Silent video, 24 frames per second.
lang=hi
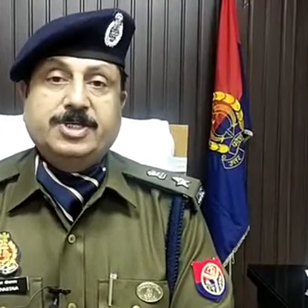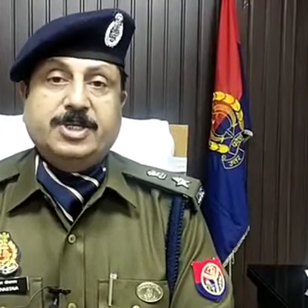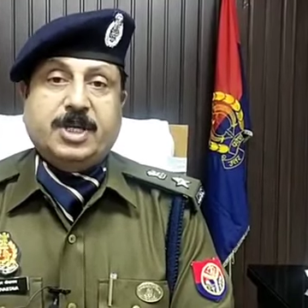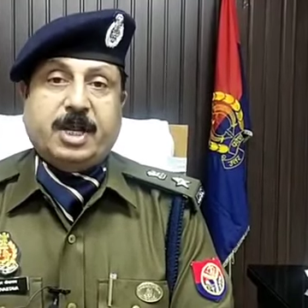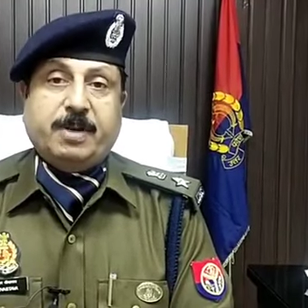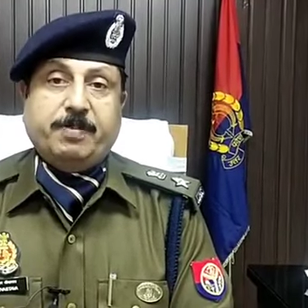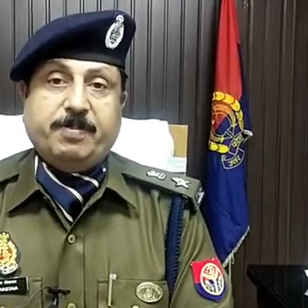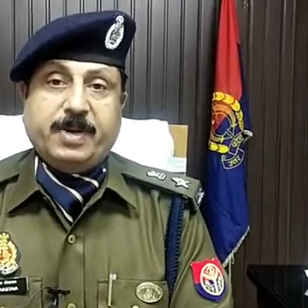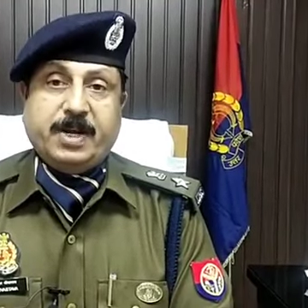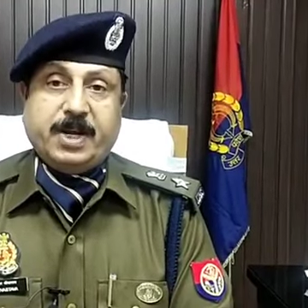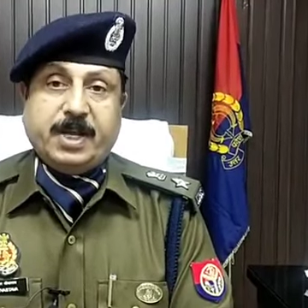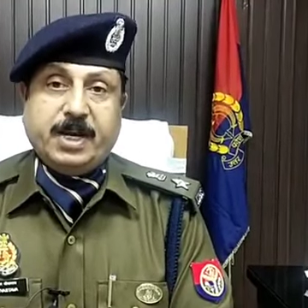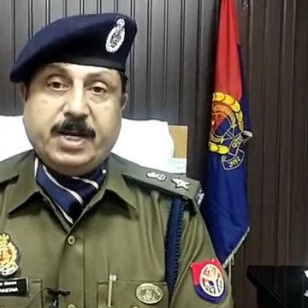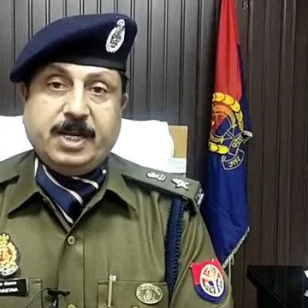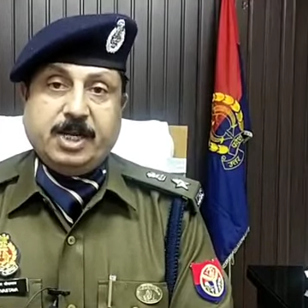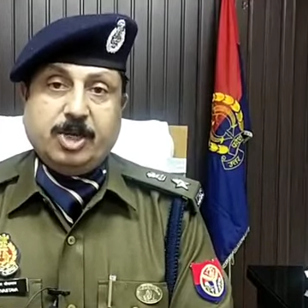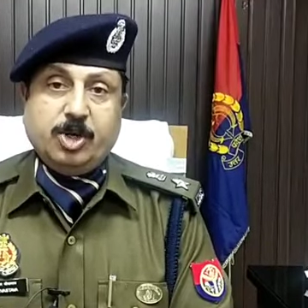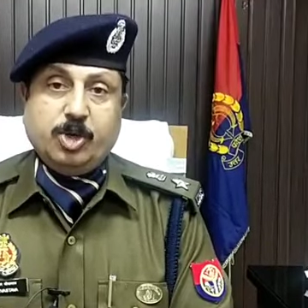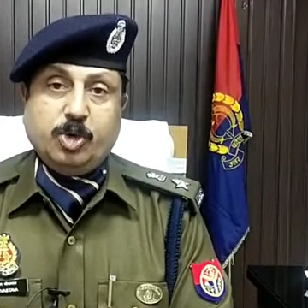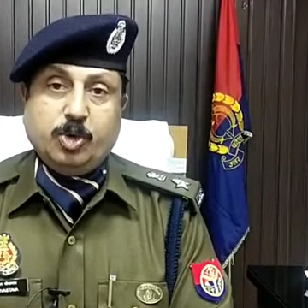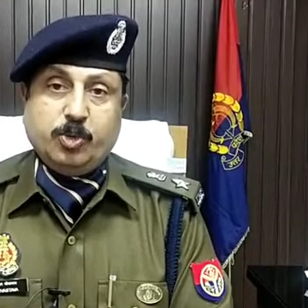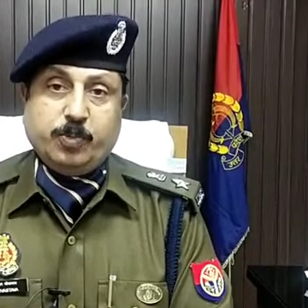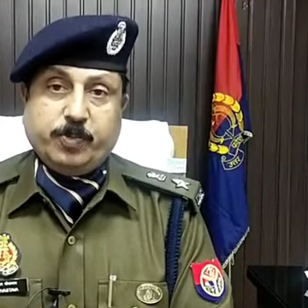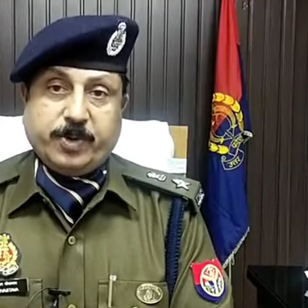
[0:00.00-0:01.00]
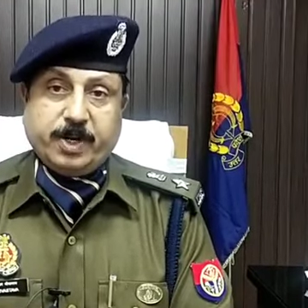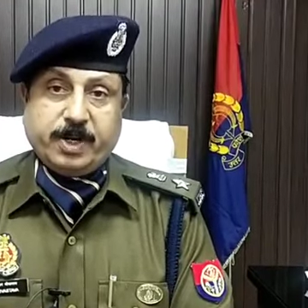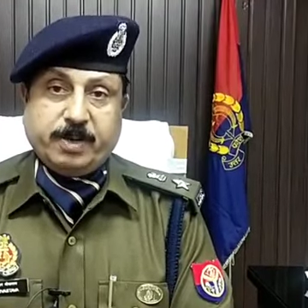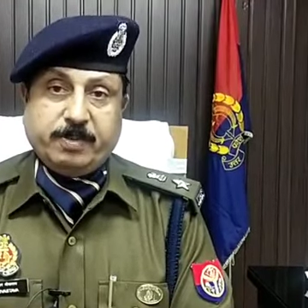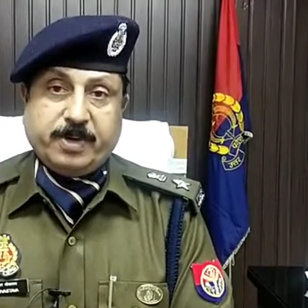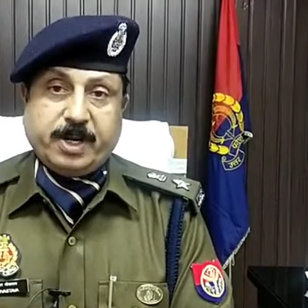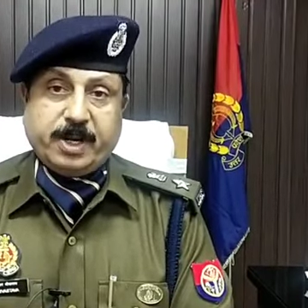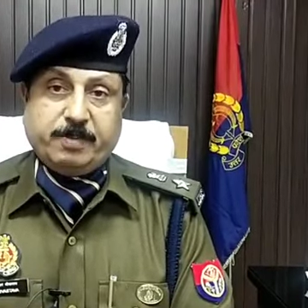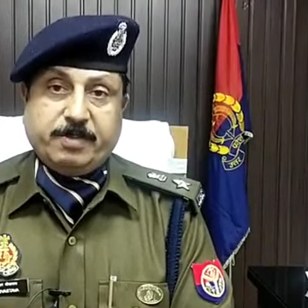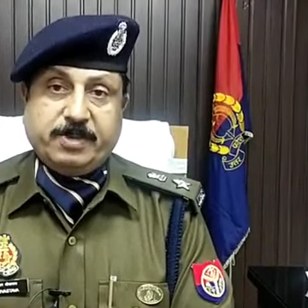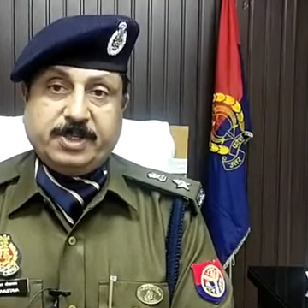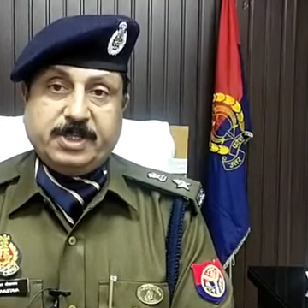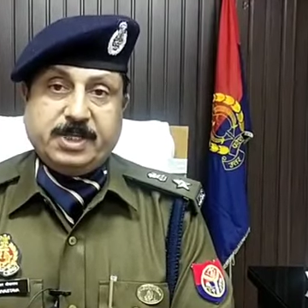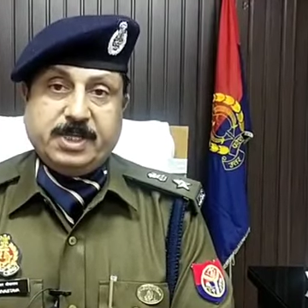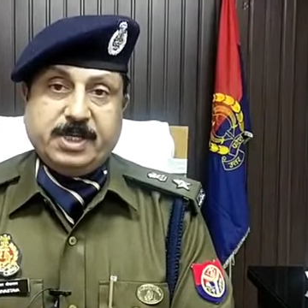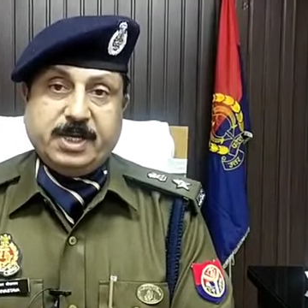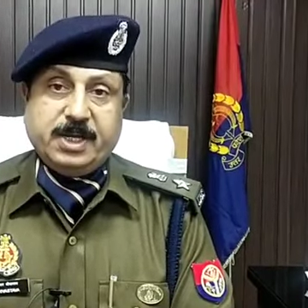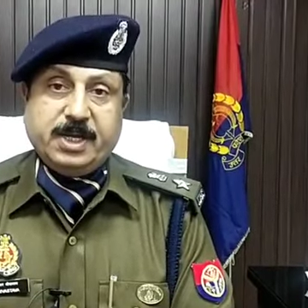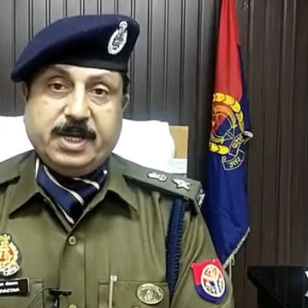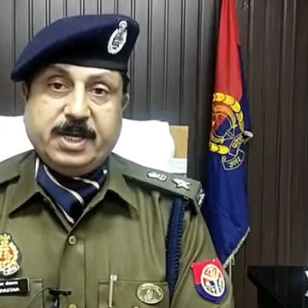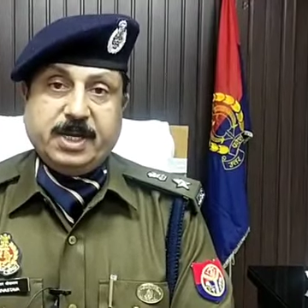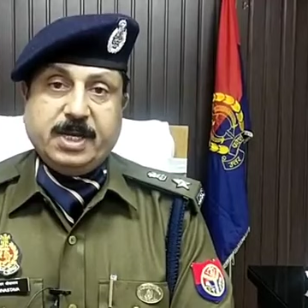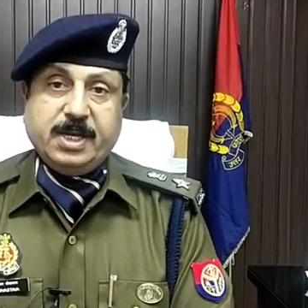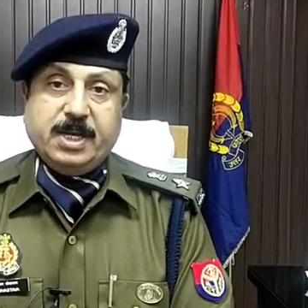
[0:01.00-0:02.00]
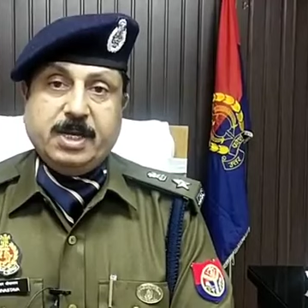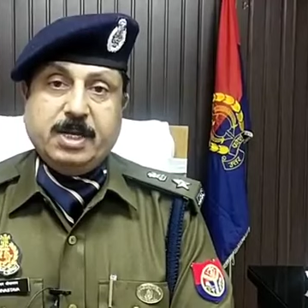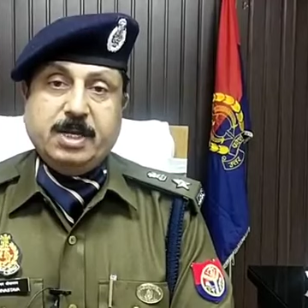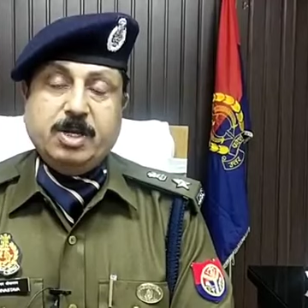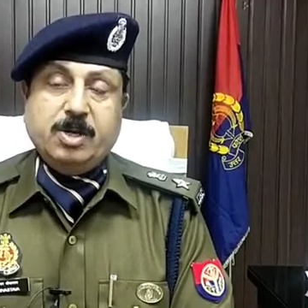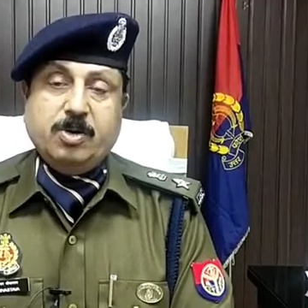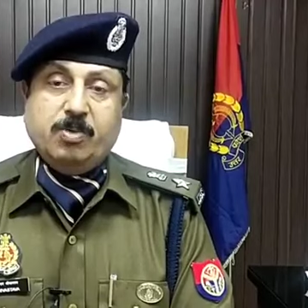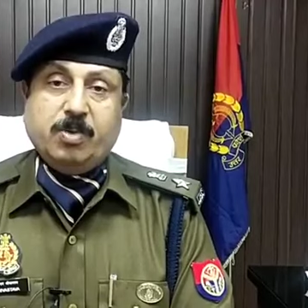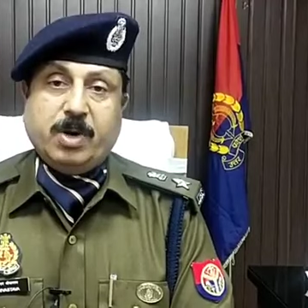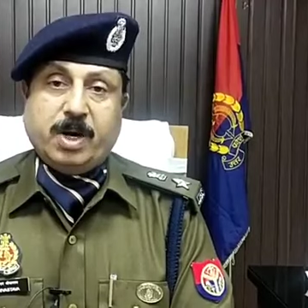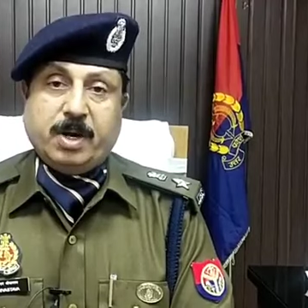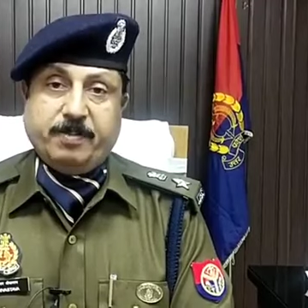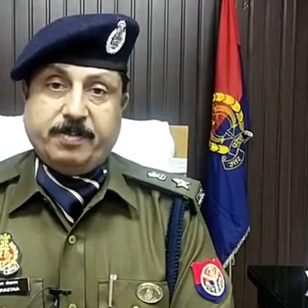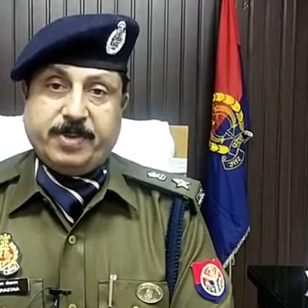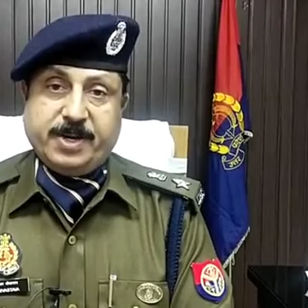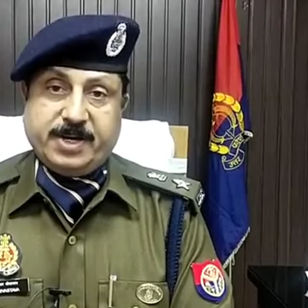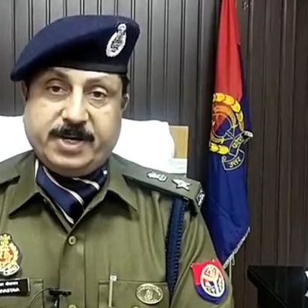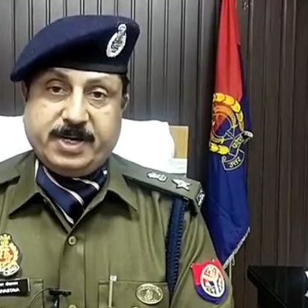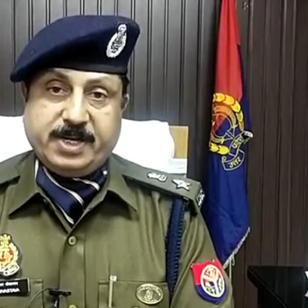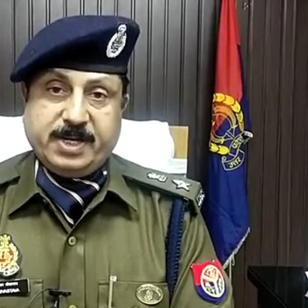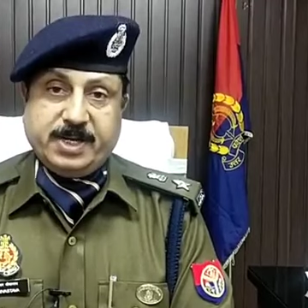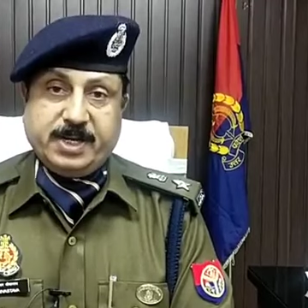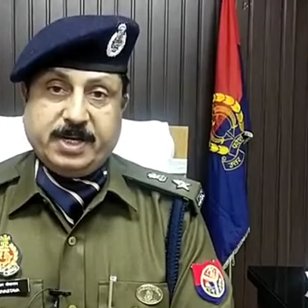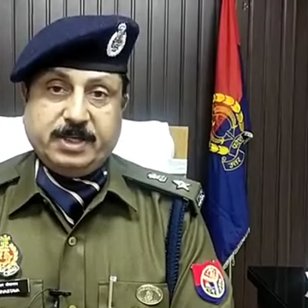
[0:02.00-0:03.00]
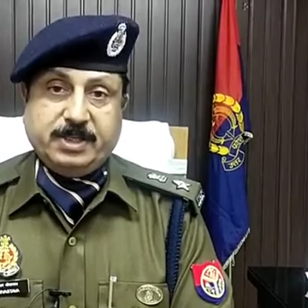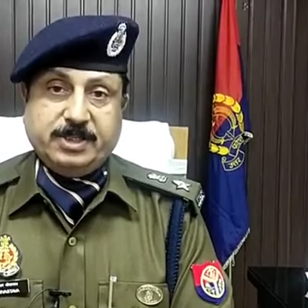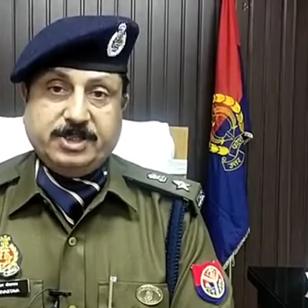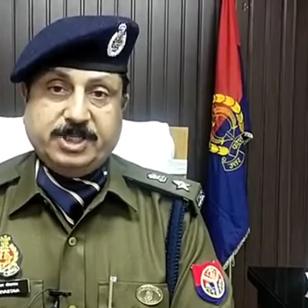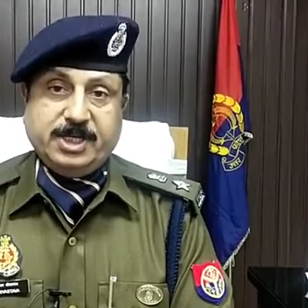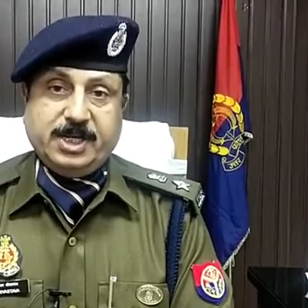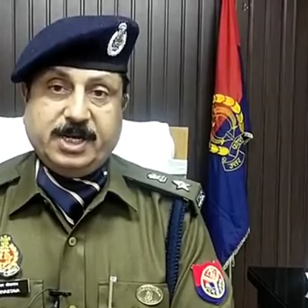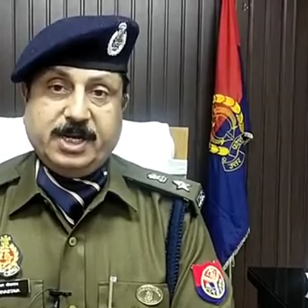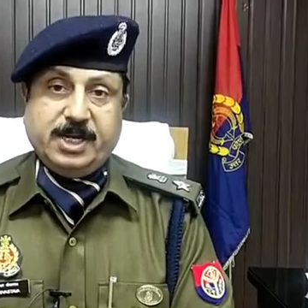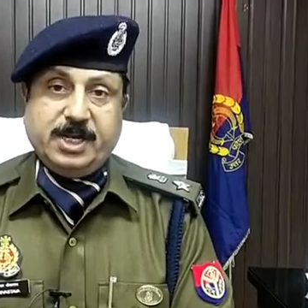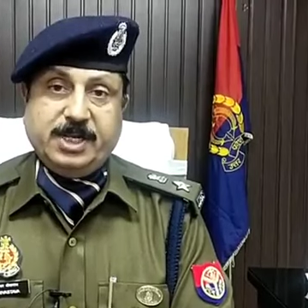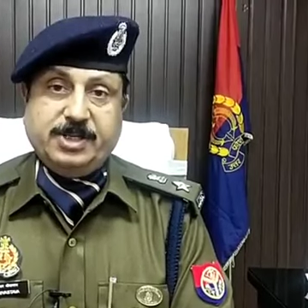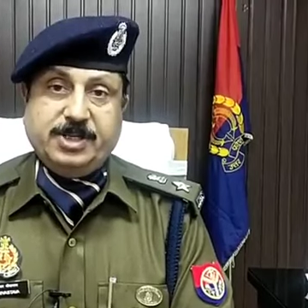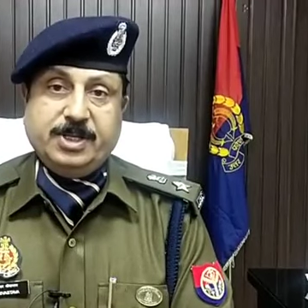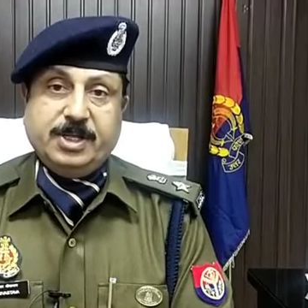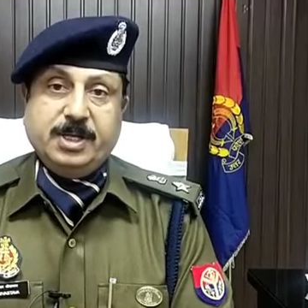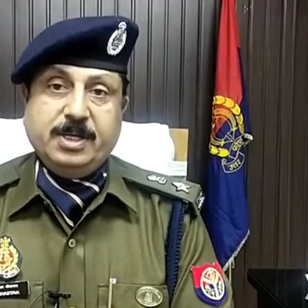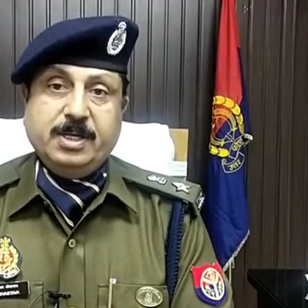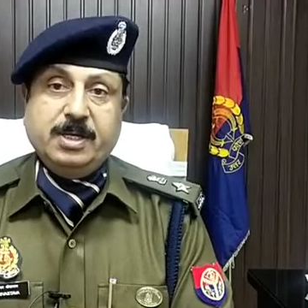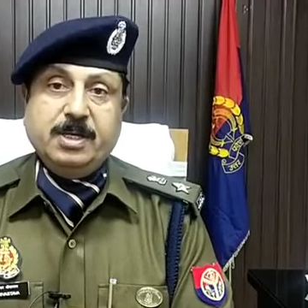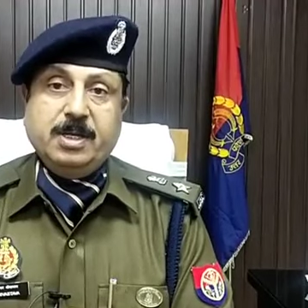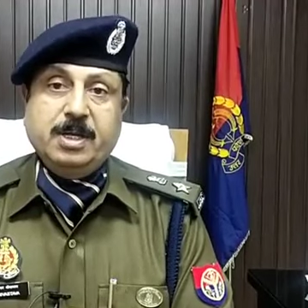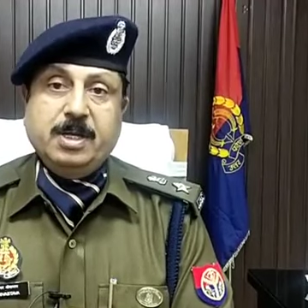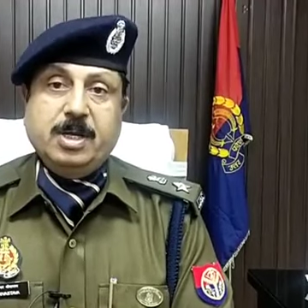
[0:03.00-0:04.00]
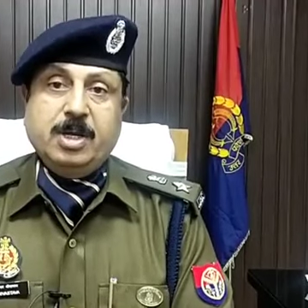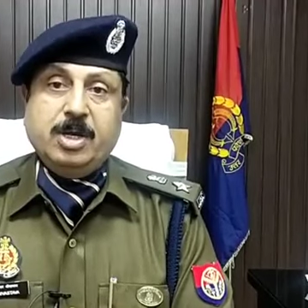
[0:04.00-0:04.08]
शराब बनाने के उपकरण बरामद किए गए हैं वहाँ भट्टियाँ जल रही थी